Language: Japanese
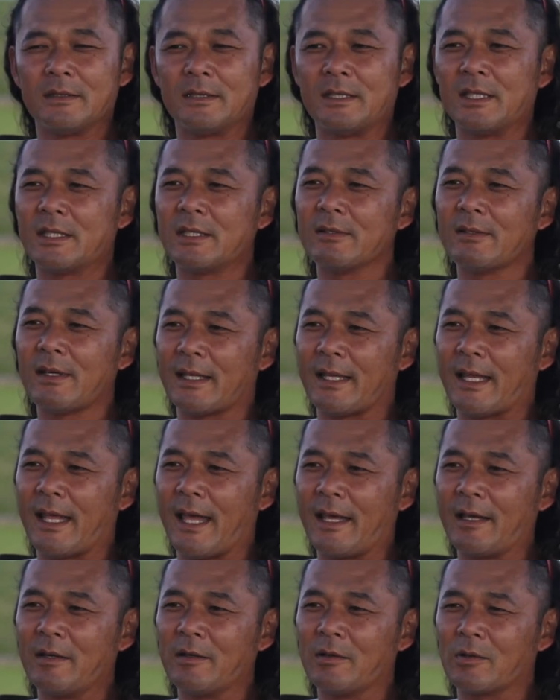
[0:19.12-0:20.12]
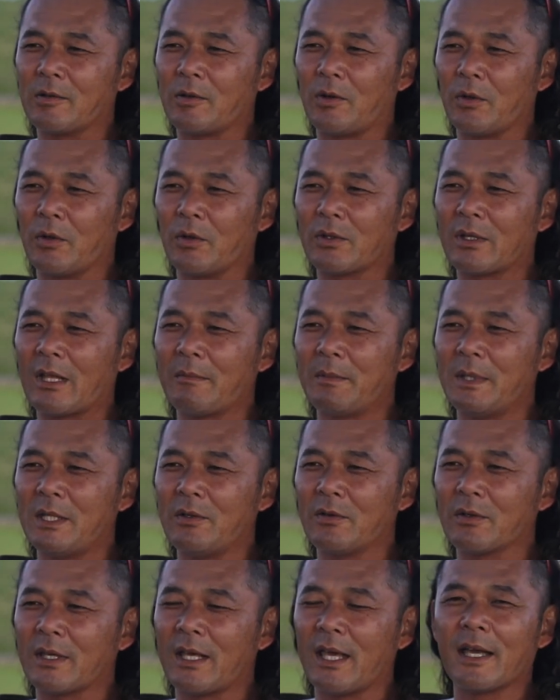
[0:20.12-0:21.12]
実はね、この旅
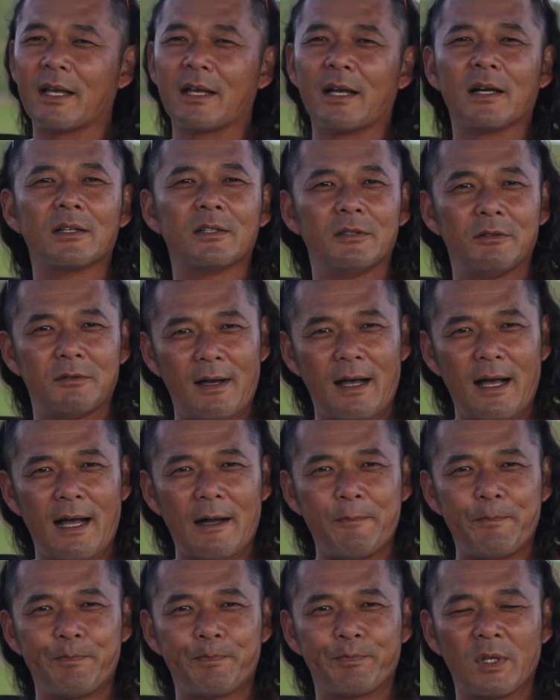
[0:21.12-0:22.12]
の計画は